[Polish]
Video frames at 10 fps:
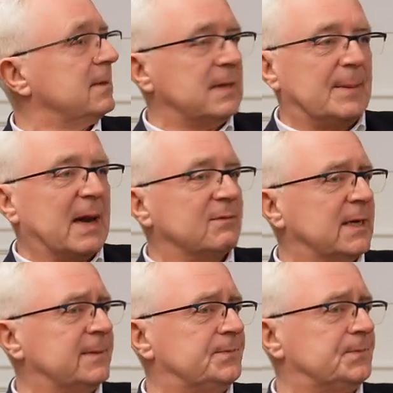
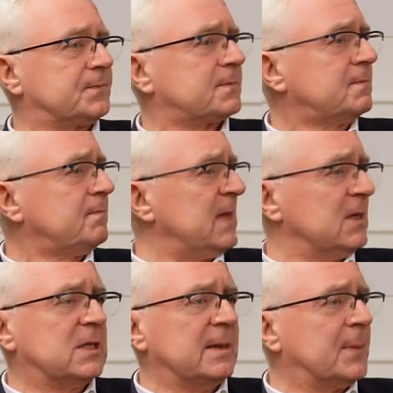Naprawdę
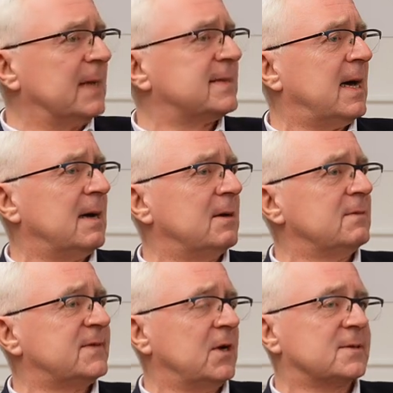ta praca
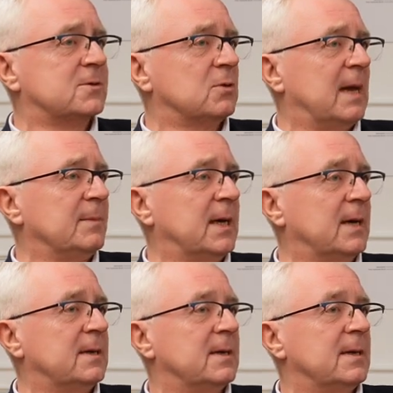w związku dla
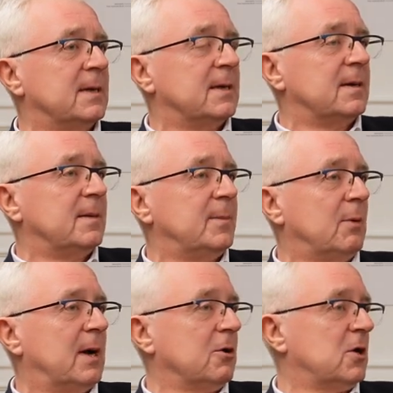mnie y,
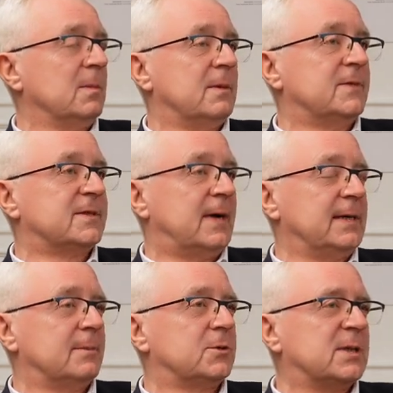była ogromnym wyzwaniem.